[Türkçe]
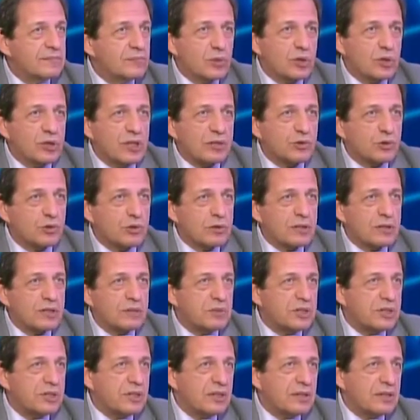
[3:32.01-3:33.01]
Bundan
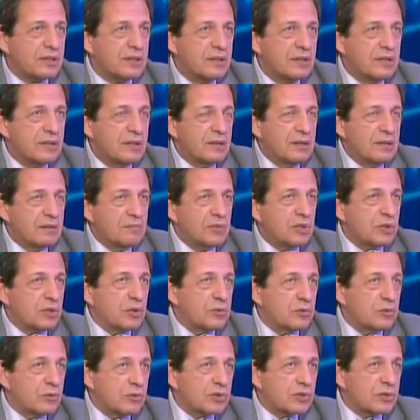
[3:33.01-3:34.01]
sonra bir de
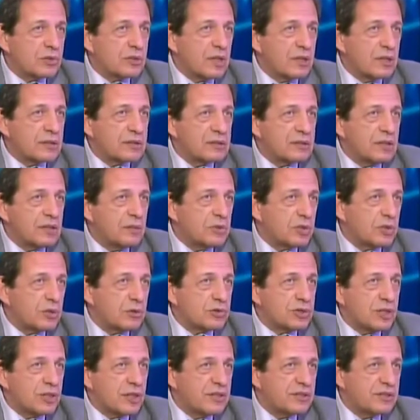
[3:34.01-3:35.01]
1.19'un altında
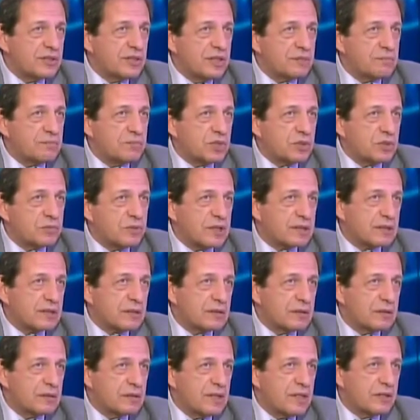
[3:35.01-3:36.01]
118 70 var.
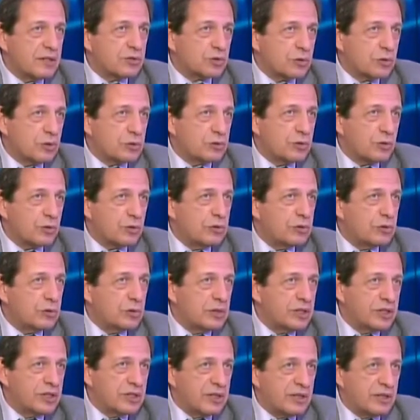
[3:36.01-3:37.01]
En son
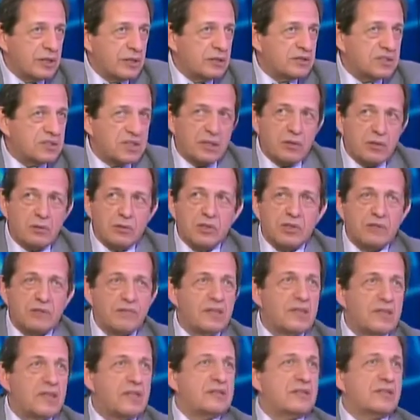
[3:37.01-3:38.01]
görülüyor 2 sene önce
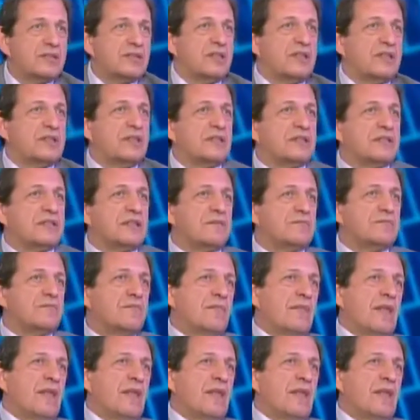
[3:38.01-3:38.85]
falandı zannedersem.